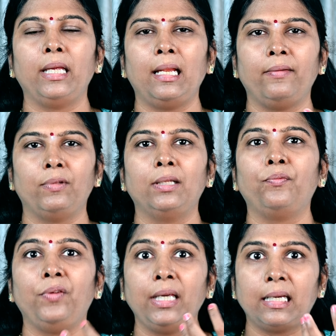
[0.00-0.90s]
இல்லை வந்து
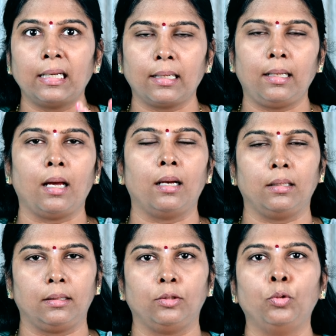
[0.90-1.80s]
வீக்கங்கள்
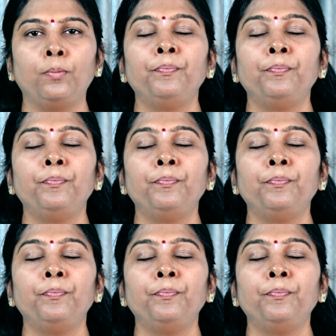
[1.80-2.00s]
ஆகிறதோ